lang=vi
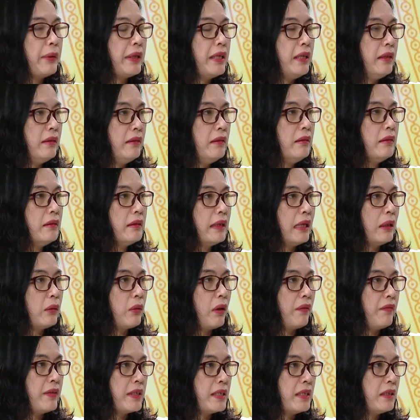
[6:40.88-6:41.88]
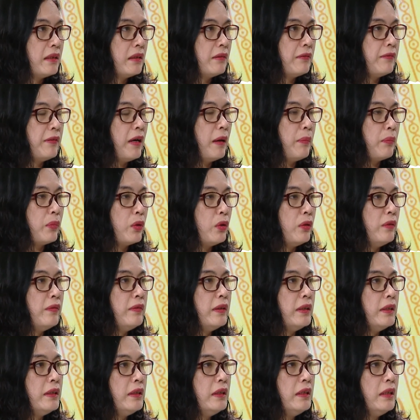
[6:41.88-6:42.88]
cái kiến thức an toàn vệ sinh thực phẩm đối
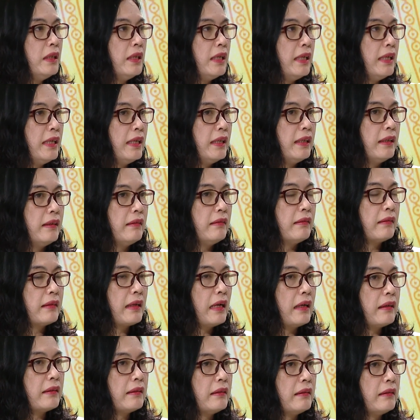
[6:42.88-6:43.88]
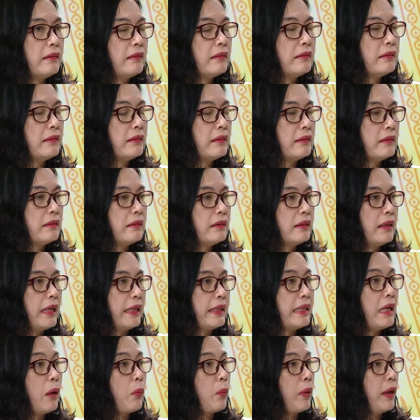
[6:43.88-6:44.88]
với ờ, các ờ,
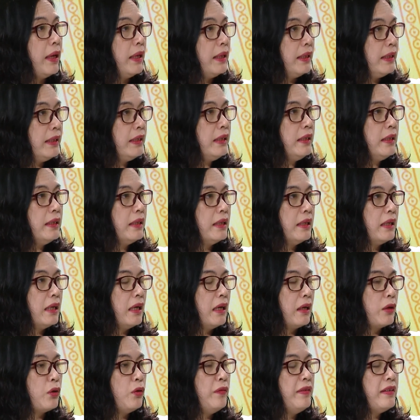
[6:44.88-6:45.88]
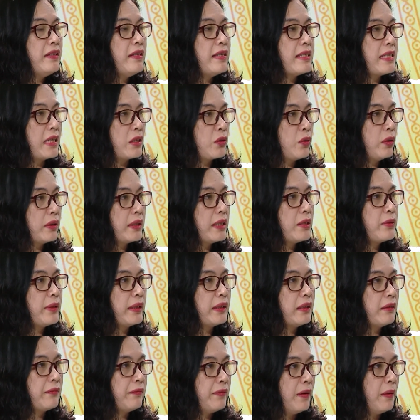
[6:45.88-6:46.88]
lãnh đạo quản lý, đối với người sản xuất kinh
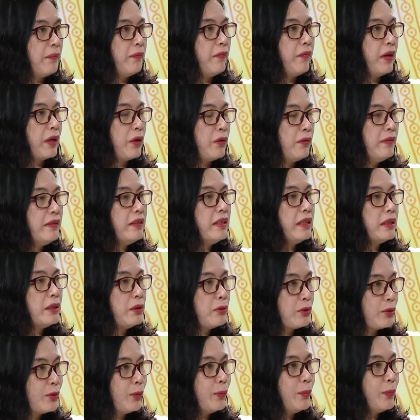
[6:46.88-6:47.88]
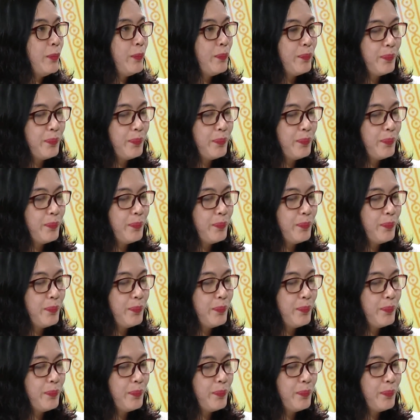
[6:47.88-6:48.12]
doanh thực phẩm và đối với người tiêu dùng